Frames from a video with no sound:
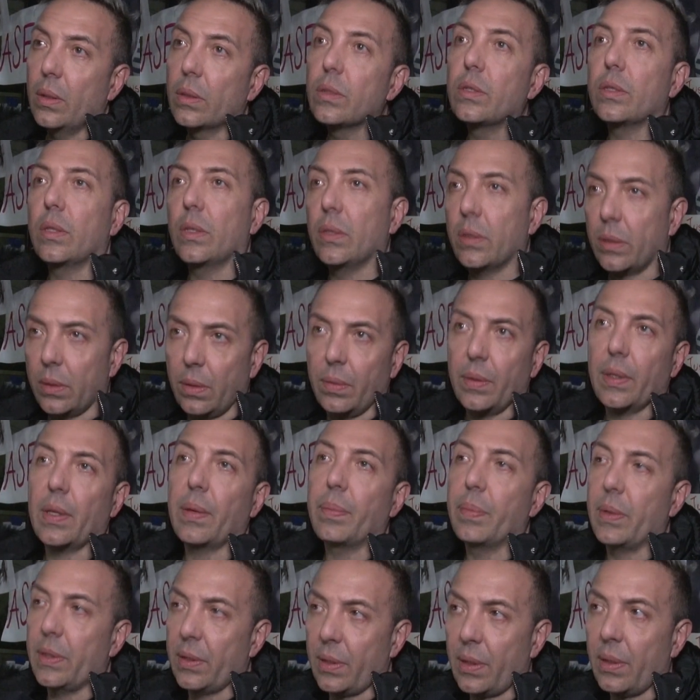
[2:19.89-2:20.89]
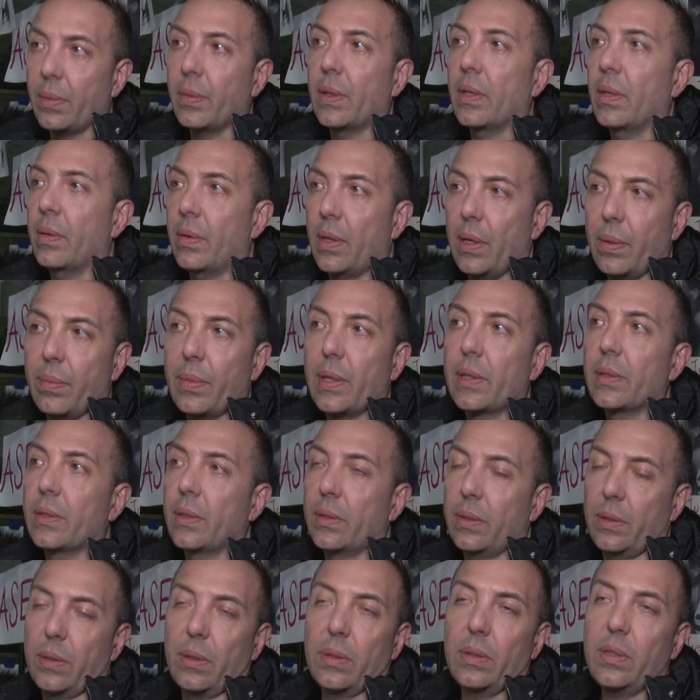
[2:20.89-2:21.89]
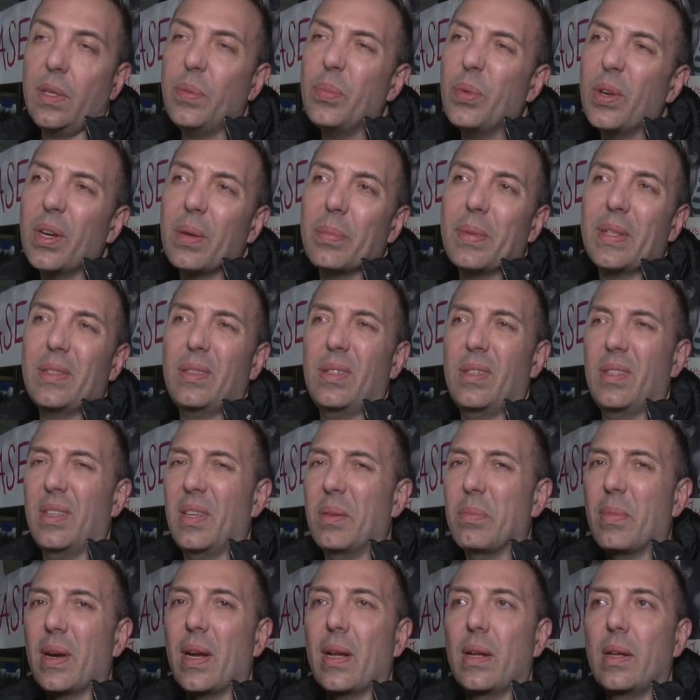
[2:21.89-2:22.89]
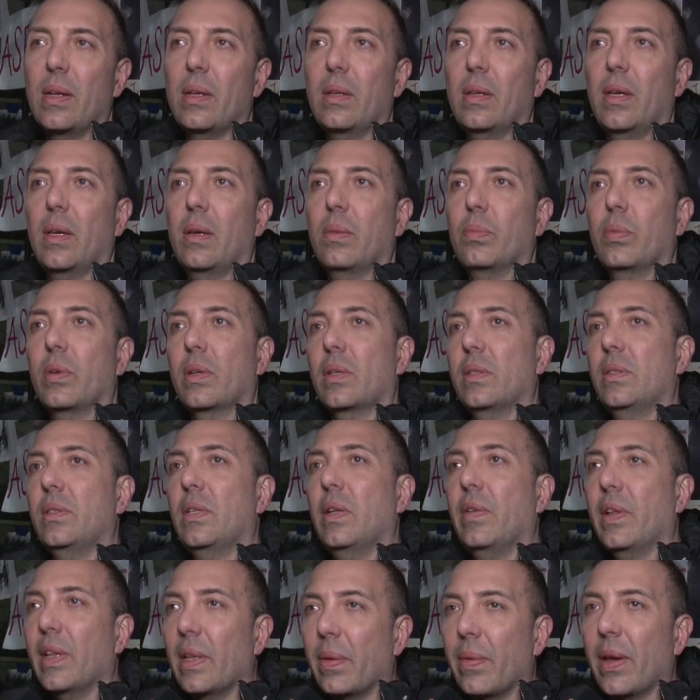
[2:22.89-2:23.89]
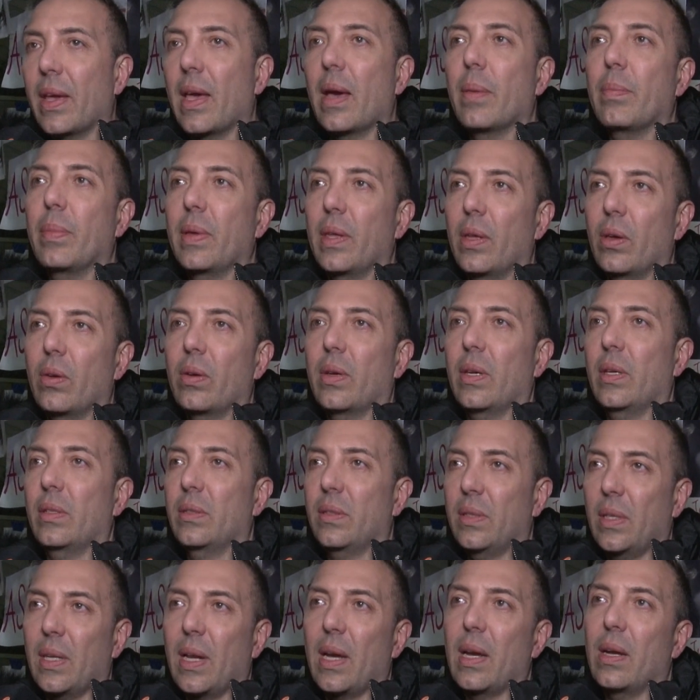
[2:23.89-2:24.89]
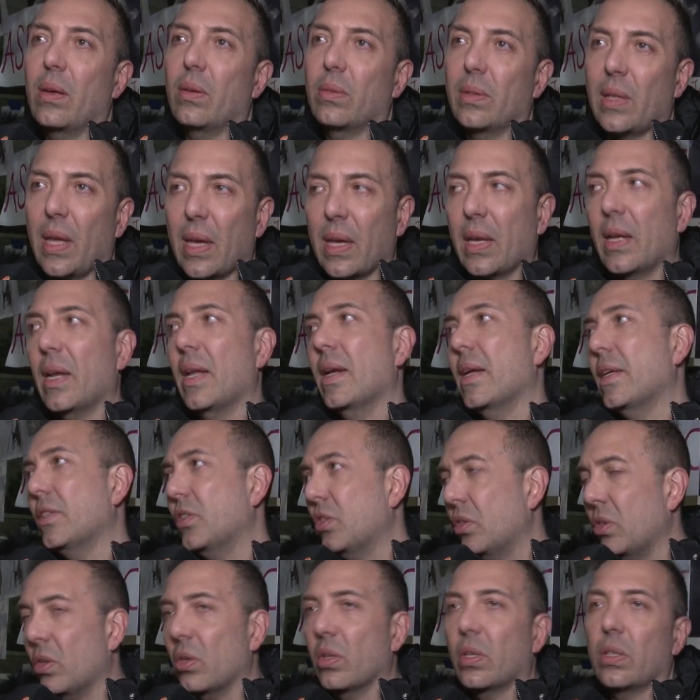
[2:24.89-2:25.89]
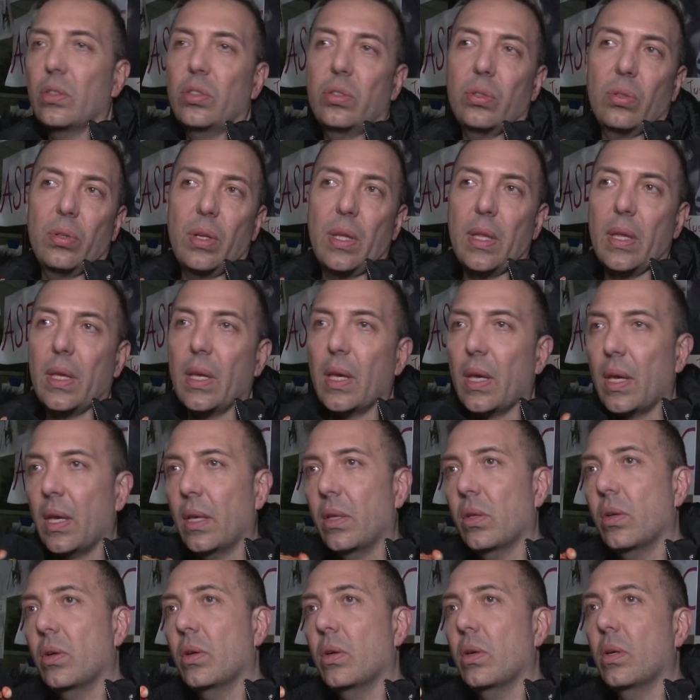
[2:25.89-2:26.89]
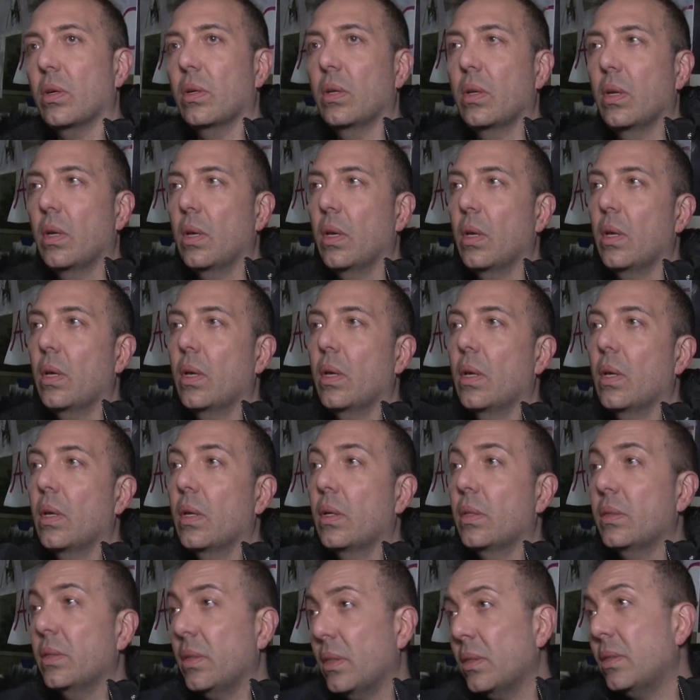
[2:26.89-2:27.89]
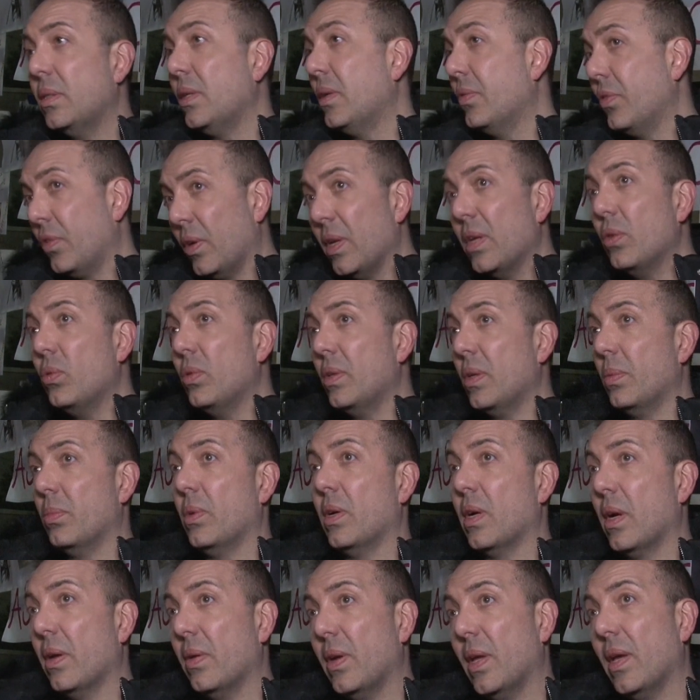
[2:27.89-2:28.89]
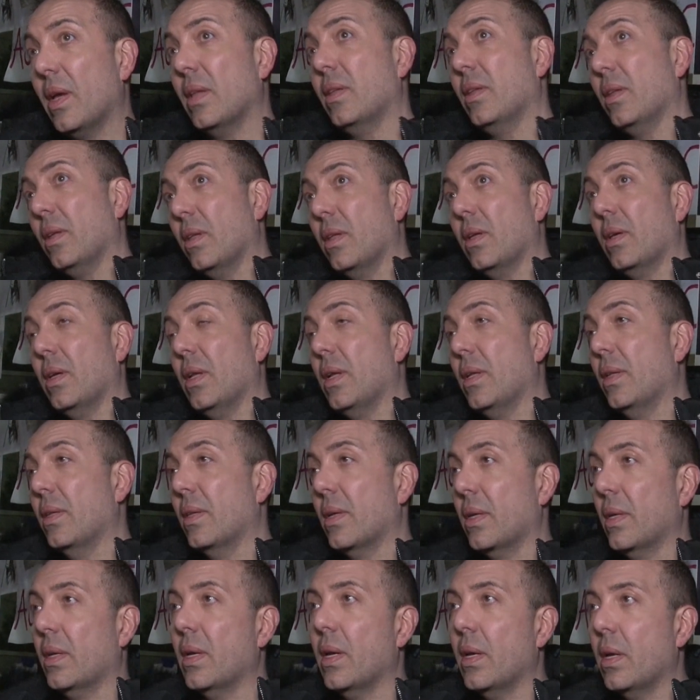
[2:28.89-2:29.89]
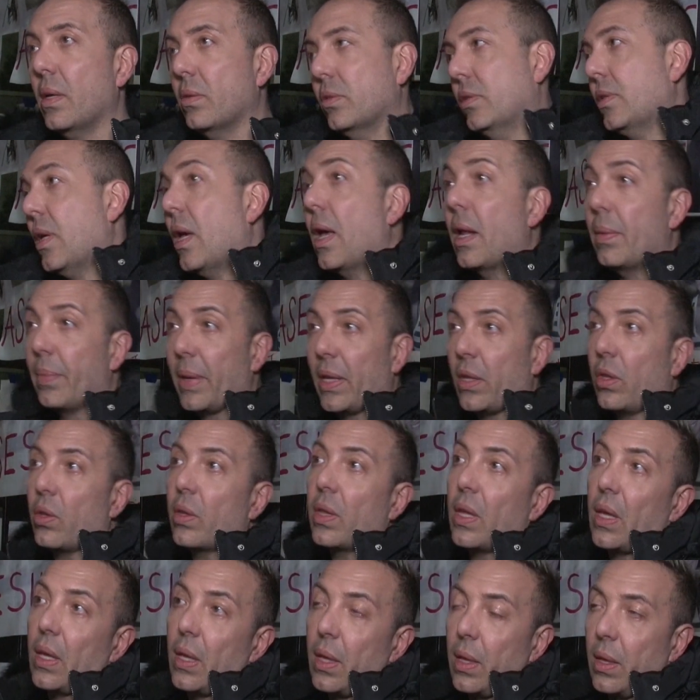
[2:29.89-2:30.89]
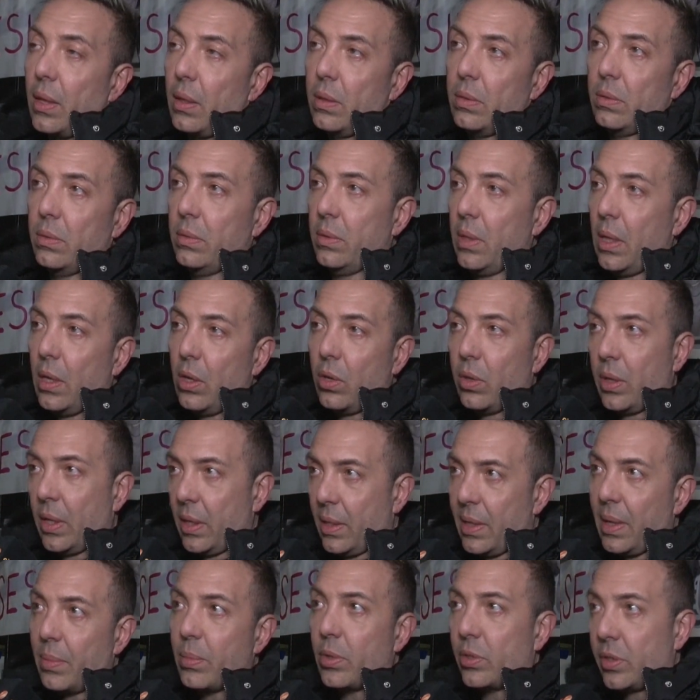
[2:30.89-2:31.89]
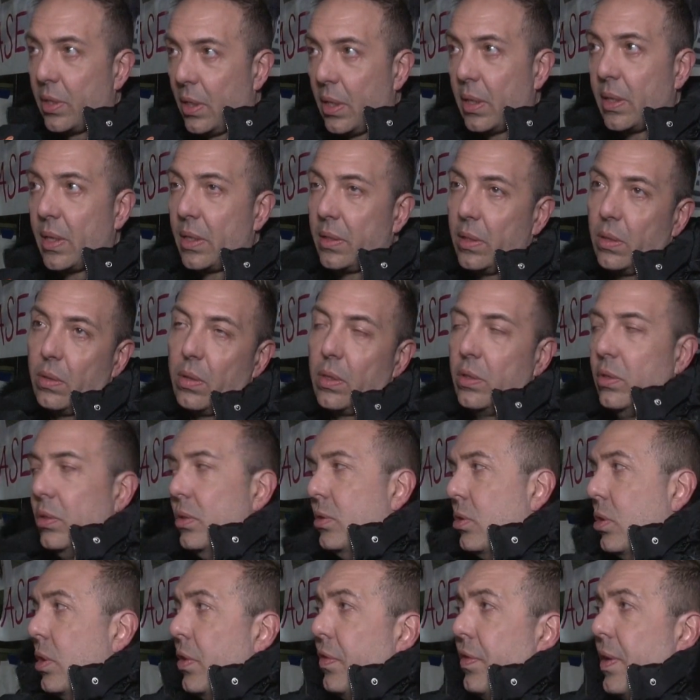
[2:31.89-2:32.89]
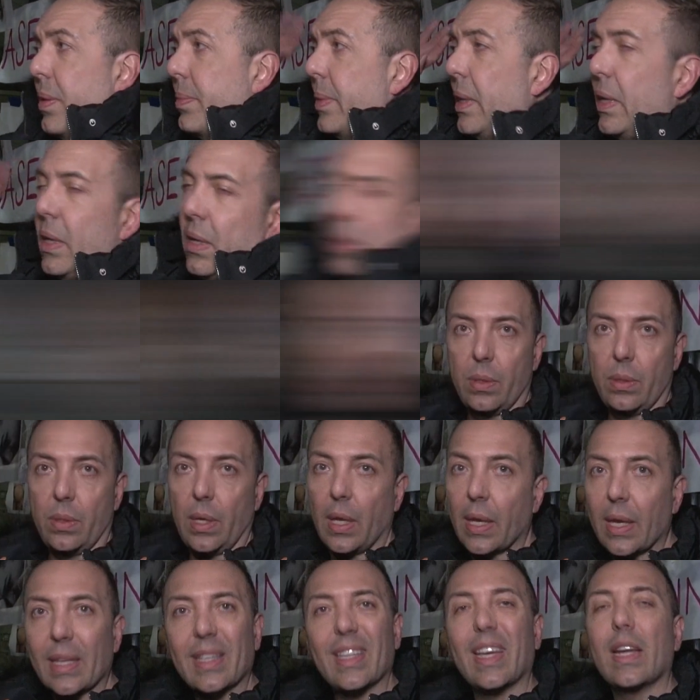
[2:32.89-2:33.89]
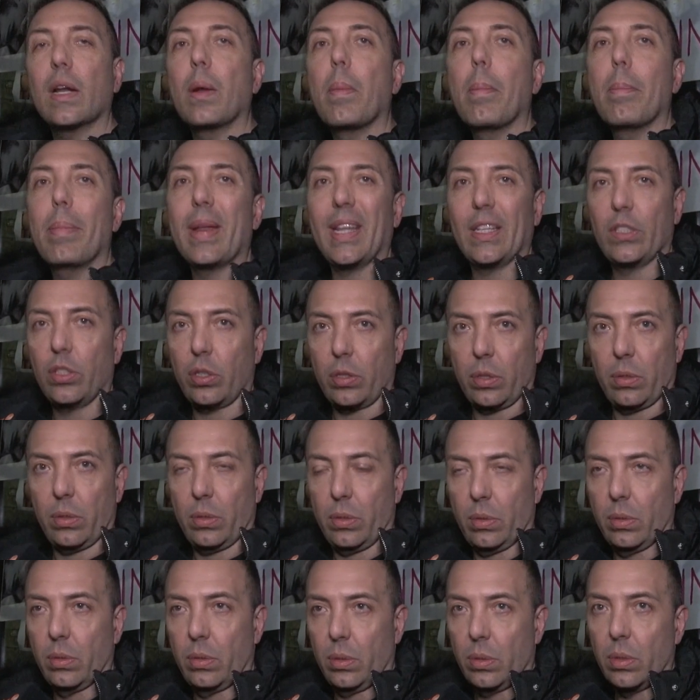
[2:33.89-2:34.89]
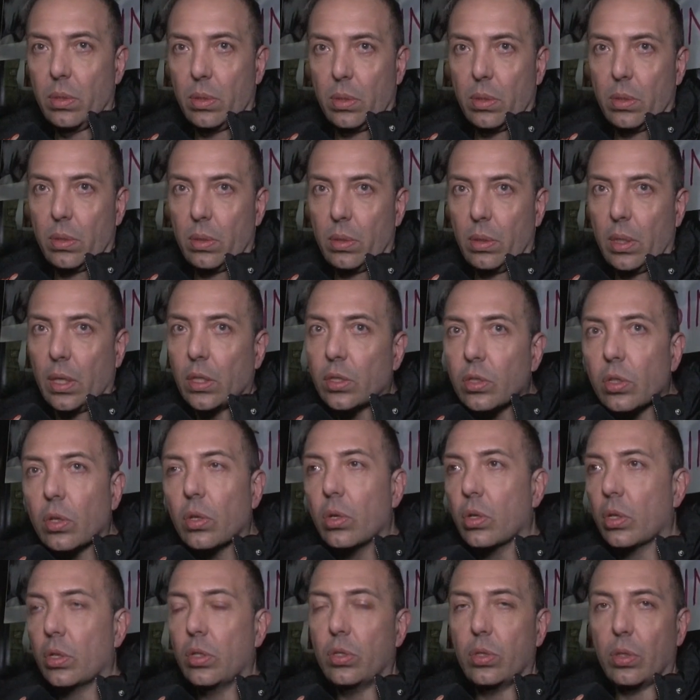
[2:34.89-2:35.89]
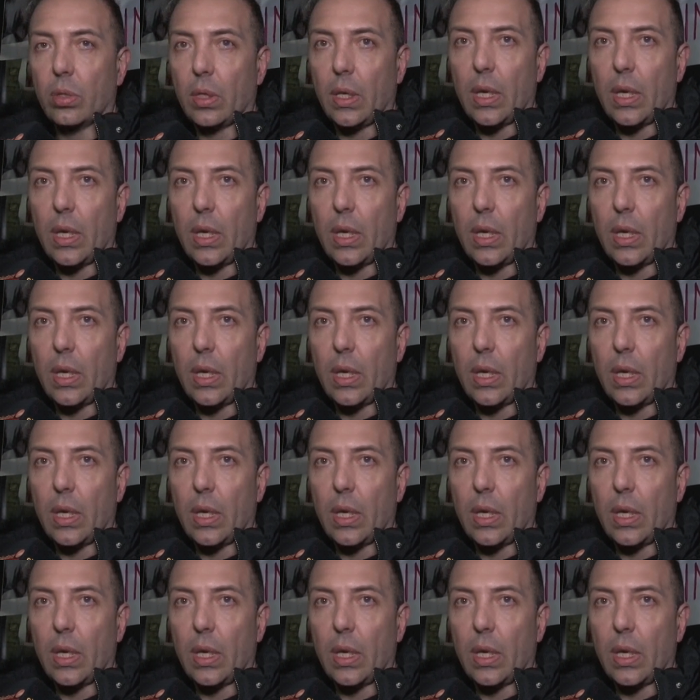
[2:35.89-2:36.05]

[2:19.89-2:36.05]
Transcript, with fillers: Sí, sí, vine especialmente para la marcha, sí. Sí, porque me sentí mal, eh, porque Silvina me había pedido que hiciera una declaración que yo le dije que no. vos? Sí, sí, fue el último que hablé antes de que la internaran, o sea, al menos de, los que estamos en esta situación, no de familia. Tiene que estar preso. Eso es lo que yo